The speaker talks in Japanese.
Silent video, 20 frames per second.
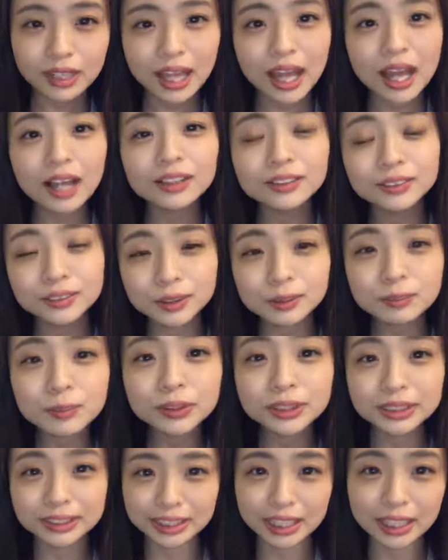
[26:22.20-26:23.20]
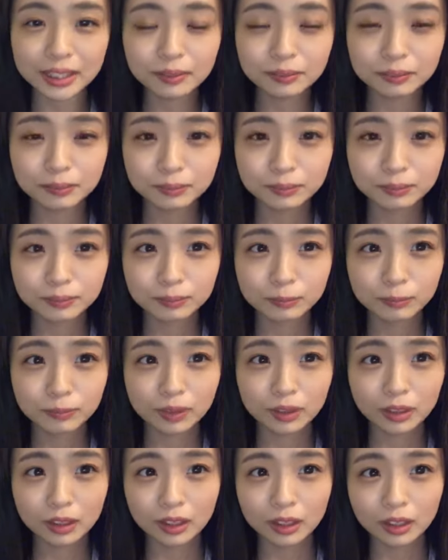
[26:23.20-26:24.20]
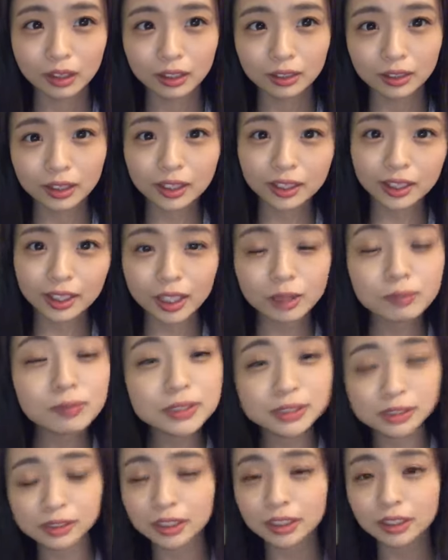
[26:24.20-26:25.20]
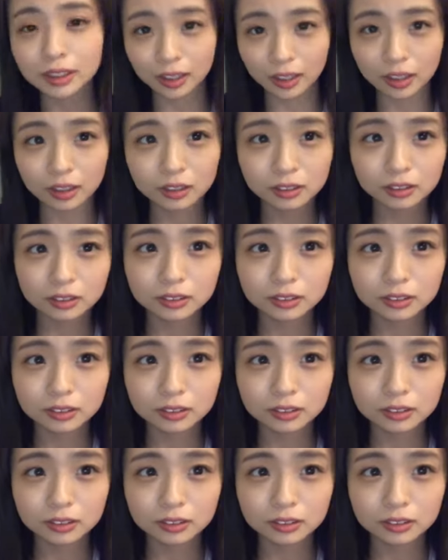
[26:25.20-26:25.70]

あくず餅ねなんだっけ恵比寿だっけ